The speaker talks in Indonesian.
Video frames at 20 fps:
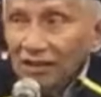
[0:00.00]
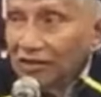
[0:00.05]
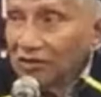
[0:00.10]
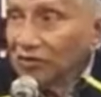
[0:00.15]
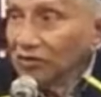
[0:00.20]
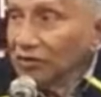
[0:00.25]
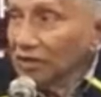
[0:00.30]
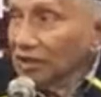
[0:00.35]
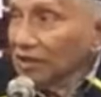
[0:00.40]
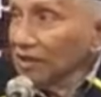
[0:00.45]
ini
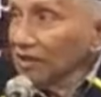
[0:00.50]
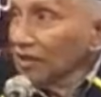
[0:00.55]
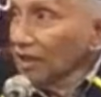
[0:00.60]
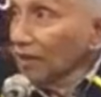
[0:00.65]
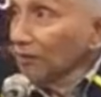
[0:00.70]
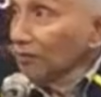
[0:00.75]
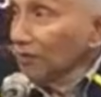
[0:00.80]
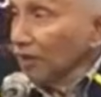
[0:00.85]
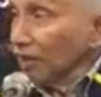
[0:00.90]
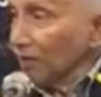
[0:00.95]
sudah
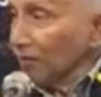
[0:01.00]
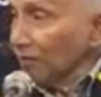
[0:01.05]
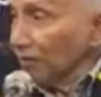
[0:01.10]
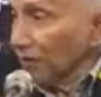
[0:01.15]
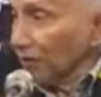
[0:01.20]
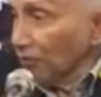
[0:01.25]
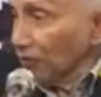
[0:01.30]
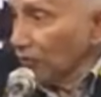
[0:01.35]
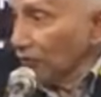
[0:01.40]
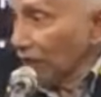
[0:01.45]
tinggal
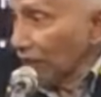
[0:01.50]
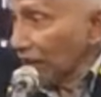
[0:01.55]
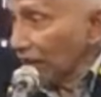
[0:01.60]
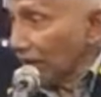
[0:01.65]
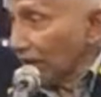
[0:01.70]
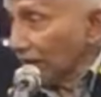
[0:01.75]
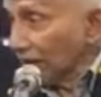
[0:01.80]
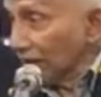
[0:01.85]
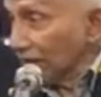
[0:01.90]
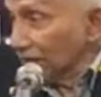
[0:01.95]
berapa puluh hari
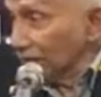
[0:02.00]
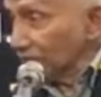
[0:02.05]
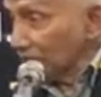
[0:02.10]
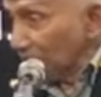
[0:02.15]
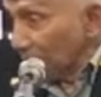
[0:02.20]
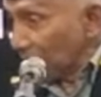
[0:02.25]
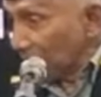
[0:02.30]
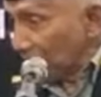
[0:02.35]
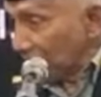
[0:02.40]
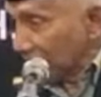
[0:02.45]
lagi
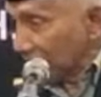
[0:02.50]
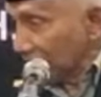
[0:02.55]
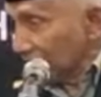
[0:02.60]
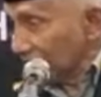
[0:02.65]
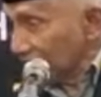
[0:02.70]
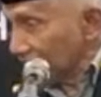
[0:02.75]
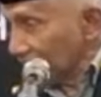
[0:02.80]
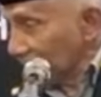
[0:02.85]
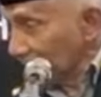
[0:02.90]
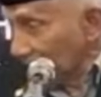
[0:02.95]
sudah
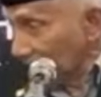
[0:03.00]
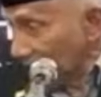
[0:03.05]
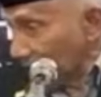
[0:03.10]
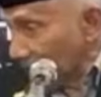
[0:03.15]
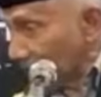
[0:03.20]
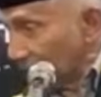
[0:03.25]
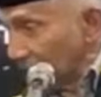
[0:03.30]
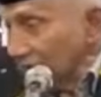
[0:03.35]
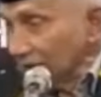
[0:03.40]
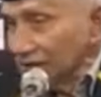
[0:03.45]
pasti
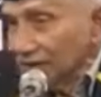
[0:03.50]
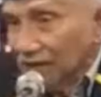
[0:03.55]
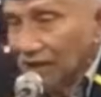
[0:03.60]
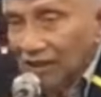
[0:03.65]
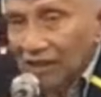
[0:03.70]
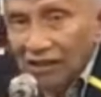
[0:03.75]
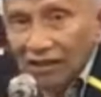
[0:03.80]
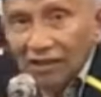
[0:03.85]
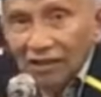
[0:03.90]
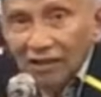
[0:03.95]
habis
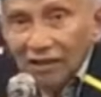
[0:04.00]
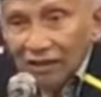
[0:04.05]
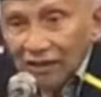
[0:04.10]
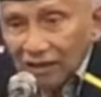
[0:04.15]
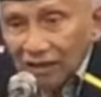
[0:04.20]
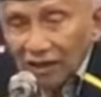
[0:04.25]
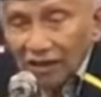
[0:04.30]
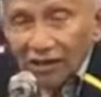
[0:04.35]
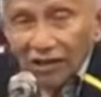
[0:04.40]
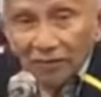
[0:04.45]
ya
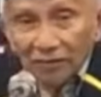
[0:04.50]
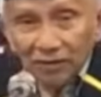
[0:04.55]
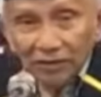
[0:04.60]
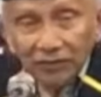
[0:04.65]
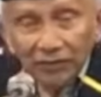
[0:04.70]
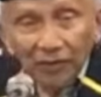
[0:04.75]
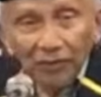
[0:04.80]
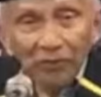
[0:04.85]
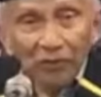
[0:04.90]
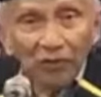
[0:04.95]
diganti
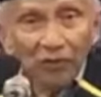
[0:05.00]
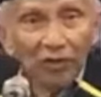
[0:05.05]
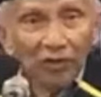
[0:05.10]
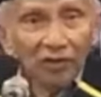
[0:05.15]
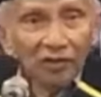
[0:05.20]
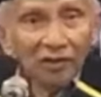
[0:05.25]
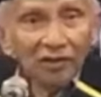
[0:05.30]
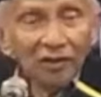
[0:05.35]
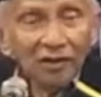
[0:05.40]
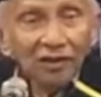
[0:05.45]
Mas
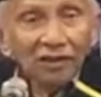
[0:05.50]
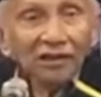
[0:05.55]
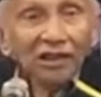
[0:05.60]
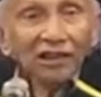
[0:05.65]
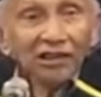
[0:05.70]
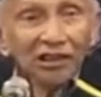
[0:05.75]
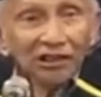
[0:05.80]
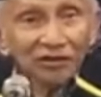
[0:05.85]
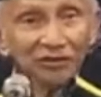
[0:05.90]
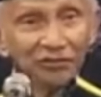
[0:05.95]
Prabowo
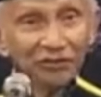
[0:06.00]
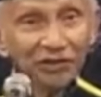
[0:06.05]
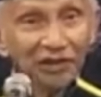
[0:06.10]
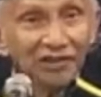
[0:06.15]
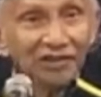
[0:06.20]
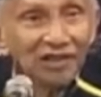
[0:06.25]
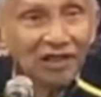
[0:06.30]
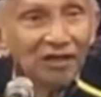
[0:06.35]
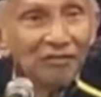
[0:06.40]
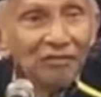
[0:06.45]
tapi tentu
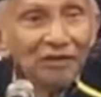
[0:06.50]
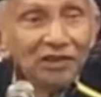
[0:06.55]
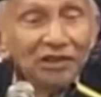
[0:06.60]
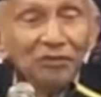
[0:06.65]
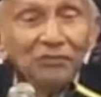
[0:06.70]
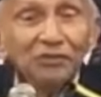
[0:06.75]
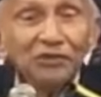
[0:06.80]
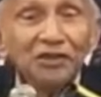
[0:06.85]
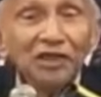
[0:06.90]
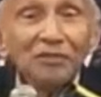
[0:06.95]
saja
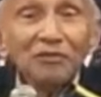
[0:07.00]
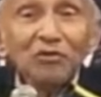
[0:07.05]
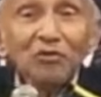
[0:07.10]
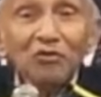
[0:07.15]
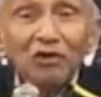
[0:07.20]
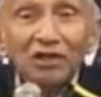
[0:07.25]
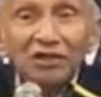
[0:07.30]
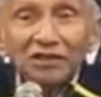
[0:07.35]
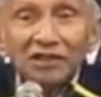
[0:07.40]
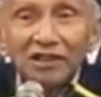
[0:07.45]
masih bisa
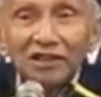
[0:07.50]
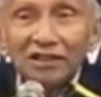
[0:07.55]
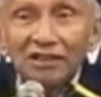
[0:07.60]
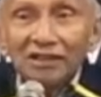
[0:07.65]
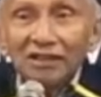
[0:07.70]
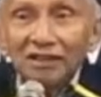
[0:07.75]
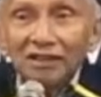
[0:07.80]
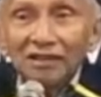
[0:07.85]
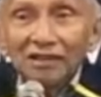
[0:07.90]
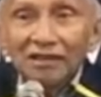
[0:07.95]
menguasai
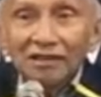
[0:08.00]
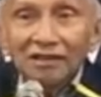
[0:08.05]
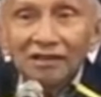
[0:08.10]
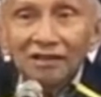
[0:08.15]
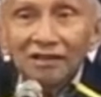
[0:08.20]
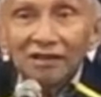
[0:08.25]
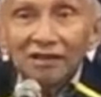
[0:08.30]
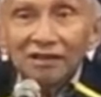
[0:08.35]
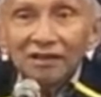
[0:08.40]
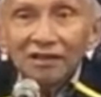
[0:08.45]

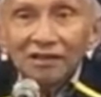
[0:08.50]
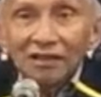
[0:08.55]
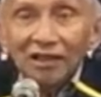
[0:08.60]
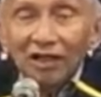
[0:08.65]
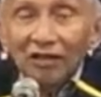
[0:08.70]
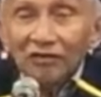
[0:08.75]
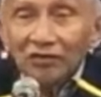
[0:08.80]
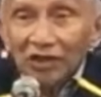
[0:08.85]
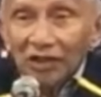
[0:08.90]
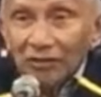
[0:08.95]

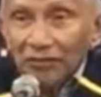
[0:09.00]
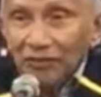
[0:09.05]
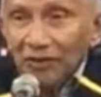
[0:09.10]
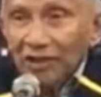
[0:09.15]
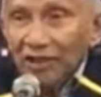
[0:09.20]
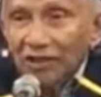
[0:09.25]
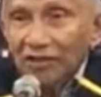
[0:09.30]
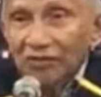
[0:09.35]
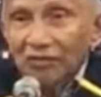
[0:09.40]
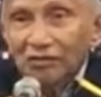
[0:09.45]
anggota
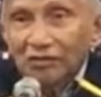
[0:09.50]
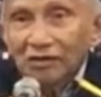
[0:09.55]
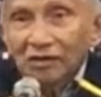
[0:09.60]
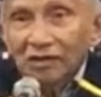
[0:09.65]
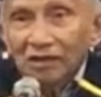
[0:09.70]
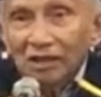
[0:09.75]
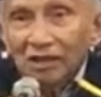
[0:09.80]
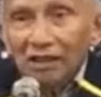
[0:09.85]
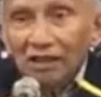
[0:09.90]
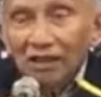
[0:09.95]
DPR itu
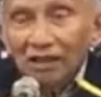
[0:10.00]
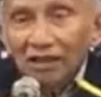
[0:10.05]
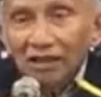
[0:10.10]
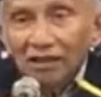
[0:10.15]
ya.